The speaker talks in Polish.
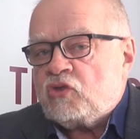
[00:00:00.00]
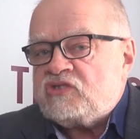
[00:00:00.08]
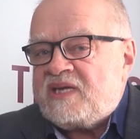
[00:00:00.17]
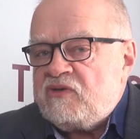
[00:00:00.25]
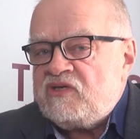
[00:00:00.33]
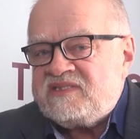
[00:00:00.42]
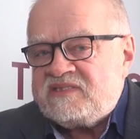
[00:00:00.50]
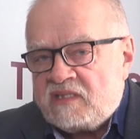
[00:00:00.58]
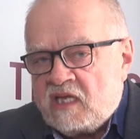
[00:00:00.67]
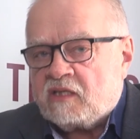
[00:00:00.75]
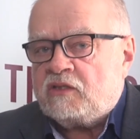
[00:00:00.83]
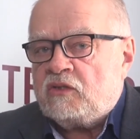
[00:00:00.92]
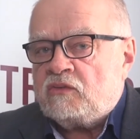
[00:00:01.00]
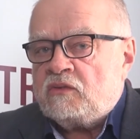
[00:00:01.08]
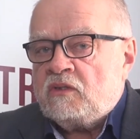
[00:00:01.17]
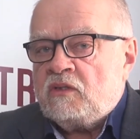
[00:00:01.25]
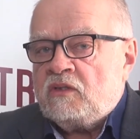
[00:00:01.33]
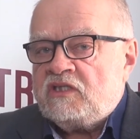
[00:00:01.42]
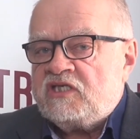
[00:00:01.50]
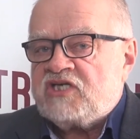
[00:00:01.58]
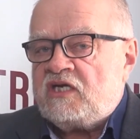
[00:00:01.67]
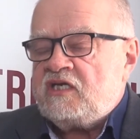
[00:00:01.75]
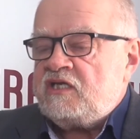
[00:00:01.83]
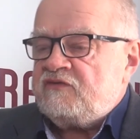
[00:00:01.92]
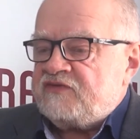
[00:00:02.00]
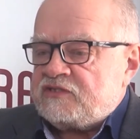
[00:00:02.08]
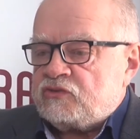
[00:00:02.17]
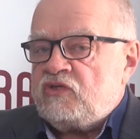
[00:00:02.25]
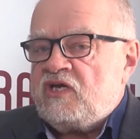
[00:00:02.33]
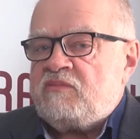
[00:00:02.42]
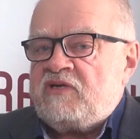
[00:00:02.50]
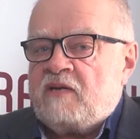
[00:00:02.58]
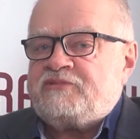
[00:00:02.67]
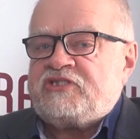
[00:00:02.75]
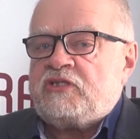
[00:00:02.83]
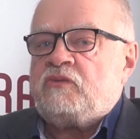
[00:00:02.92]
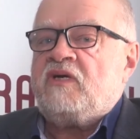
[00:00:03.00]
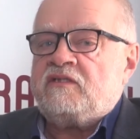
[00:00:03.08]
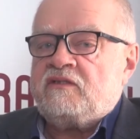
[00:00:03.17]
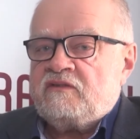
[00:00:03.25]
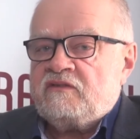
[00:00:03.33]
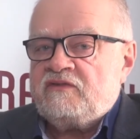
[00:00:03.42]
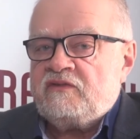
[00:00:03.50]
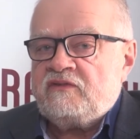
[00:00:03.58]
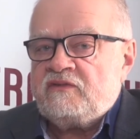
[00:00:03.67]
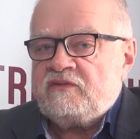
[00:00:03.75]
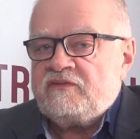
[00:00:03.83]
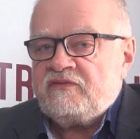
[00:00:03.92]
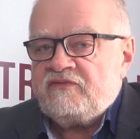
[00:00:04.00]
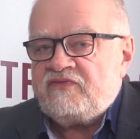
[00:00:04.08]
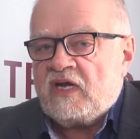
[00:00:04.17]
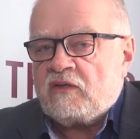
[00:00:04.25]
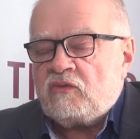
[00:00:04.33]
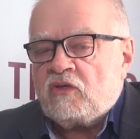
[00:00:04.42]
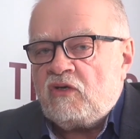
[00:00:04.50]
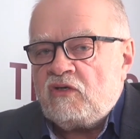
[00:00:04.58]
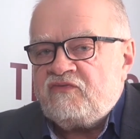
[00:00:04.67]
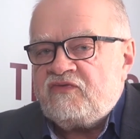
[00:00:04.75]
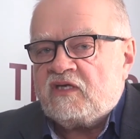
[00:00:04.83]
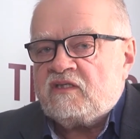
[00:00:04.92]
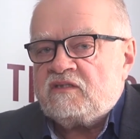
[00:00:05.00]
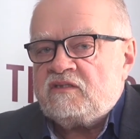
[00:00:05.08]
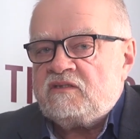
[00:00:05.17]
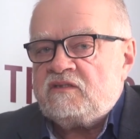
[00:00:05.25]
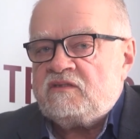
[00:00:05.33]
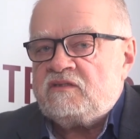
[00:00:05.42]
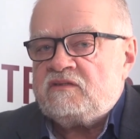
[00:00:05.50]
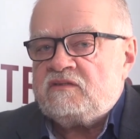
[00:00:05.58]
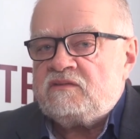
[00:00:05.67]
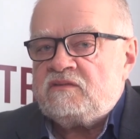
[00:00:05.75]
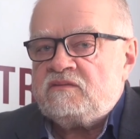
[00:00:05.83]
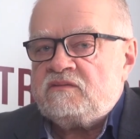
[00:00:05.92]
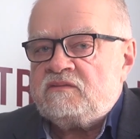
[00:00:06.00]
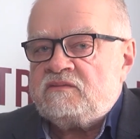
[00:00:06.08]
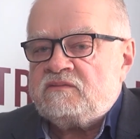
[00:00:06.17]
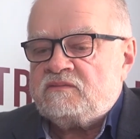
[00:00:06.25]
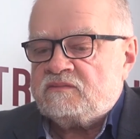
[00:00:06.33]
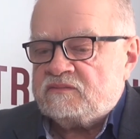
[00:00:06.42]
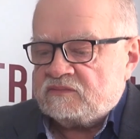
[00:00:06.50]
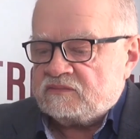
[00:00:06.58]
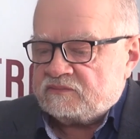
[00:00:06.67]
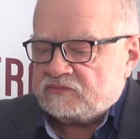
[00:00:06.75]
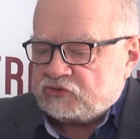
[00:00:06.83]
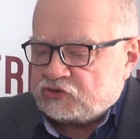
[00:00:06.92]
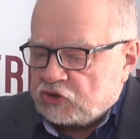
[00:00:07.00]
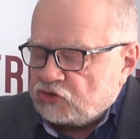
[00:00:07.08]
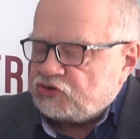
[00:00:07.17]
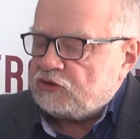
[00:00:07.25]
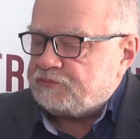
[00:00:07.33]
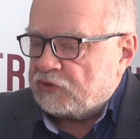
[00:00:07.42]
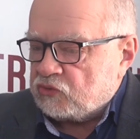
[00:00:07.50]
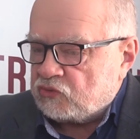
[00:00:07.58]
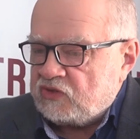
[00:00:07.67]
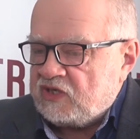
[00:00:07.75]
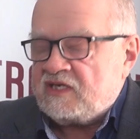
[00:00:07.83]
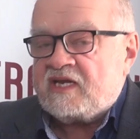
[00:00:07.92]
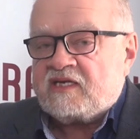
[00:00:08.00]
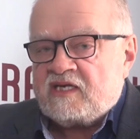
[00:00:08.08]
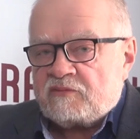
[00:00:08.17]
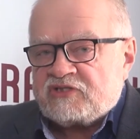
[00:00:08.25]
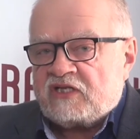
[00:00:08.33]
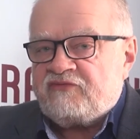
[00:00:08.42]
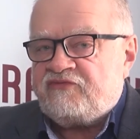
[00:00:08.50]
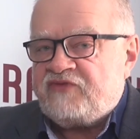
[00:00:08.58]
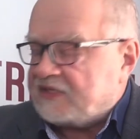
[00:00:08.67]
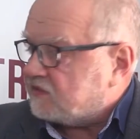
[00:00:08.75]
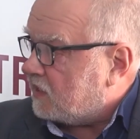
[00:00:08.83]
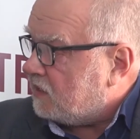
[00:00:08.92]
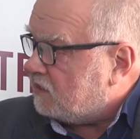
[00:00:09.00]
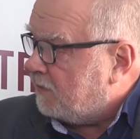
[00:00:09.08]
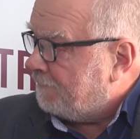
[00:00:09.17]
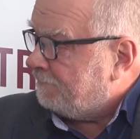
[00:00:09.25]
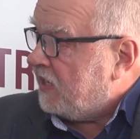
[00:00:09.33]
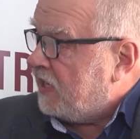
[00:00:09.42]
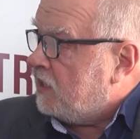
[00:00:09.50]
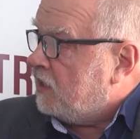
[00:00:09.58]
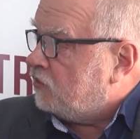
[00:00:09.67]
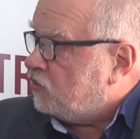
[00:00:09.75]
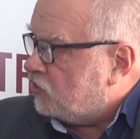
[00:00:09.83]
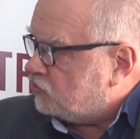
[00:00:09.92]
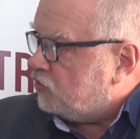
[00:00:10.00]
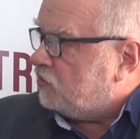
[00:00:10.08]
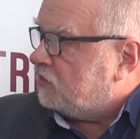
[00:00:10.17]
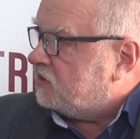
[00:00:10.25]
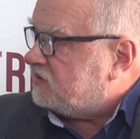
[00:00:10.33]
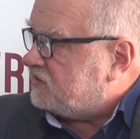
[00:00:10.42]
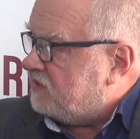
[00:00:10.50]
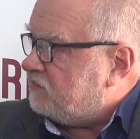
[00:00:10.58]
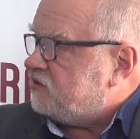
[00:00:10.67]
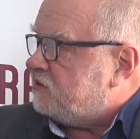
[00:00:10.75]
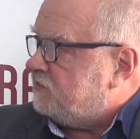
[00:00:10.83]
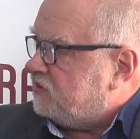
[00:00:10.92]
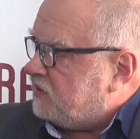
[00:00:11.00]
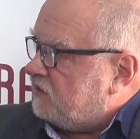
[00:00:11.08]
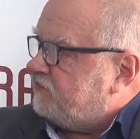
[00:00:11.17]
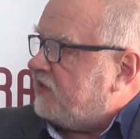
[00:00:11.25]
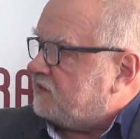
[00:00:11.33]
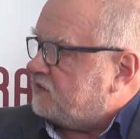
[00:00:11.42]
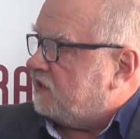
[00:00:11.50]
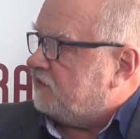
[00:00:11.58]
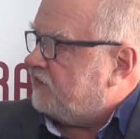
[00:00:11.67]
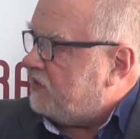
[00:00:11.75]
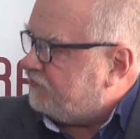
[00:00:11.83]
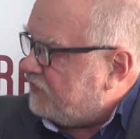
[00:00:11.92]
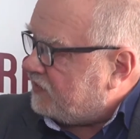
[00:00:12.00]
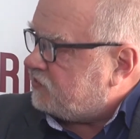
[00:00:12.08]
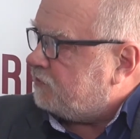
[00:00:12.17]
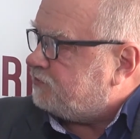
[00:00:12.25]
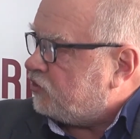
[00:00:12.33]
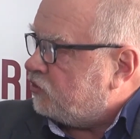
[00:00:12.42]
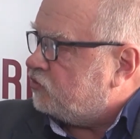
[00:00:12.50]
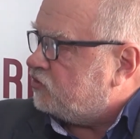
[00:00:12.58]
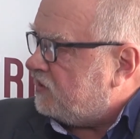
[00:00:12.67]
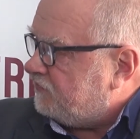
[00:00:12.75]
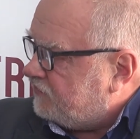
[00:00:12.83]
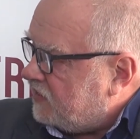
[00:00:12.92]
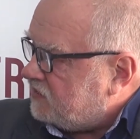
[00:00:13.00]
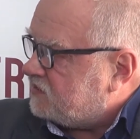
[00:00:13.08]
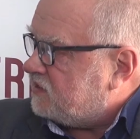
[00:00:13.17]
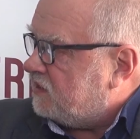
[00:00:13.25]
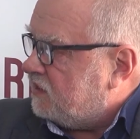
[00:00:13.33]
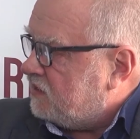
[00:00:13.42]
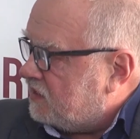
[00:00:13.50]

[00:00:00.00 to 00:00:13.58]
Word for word: To samo jest z energią. Jeżeli inwestujemy na przykład yy, w jakąkolwiek yy, coś, co produkuje energię, na przykład w wiatrak, no to chcemy, żeby ten wiatrak w efekcie przyniósł nam więcej